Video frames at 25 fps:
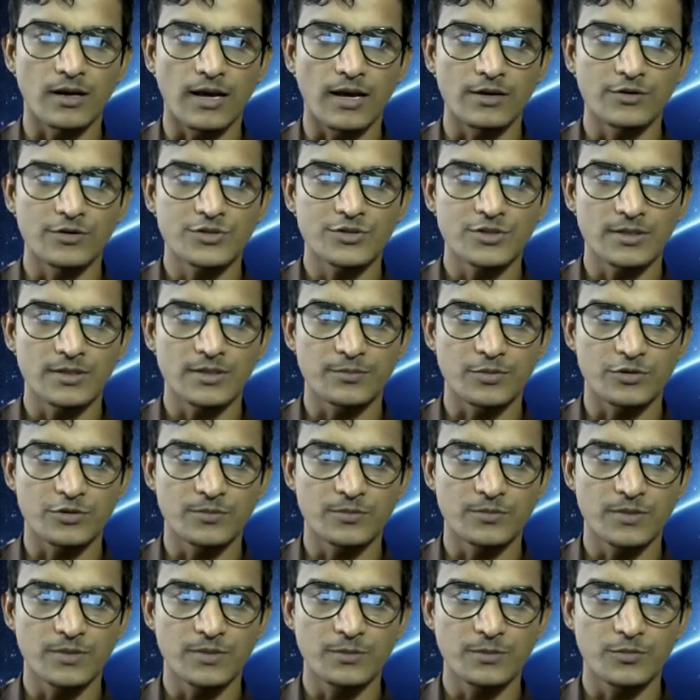আলোচনা
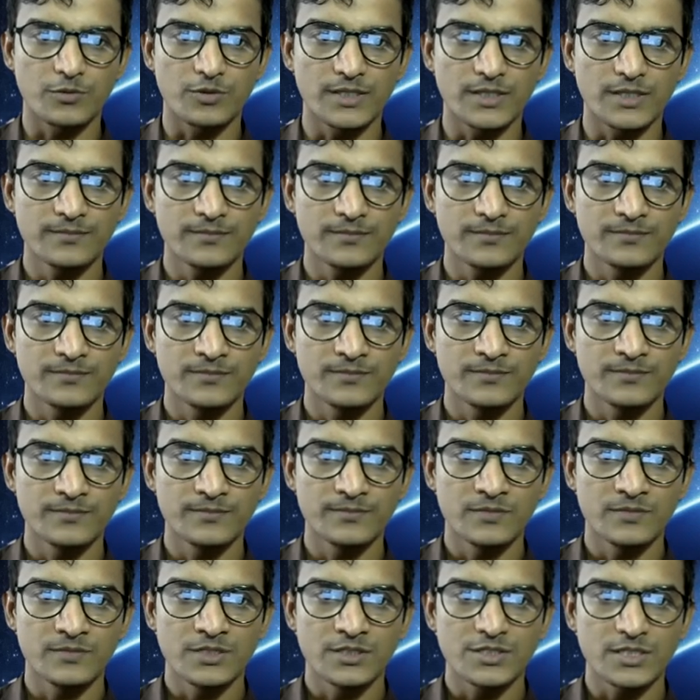প্রথমেই বলি
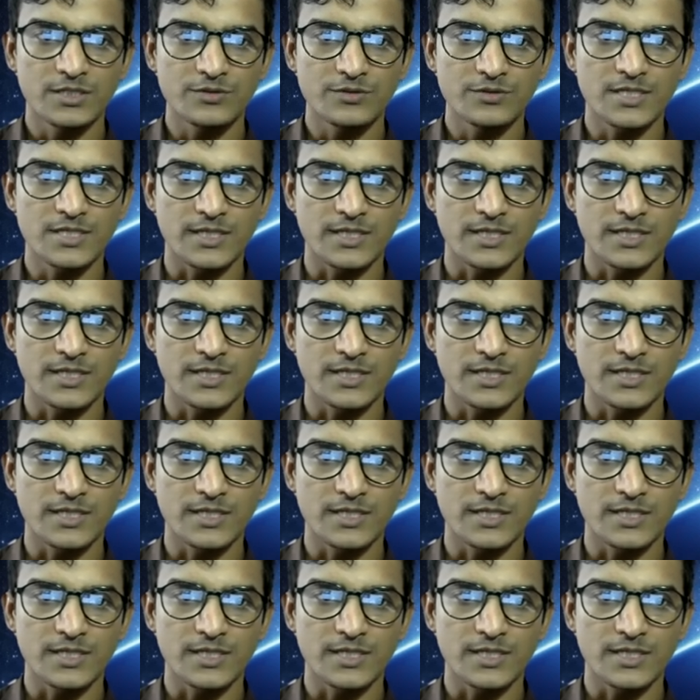সেটা হচ্ছে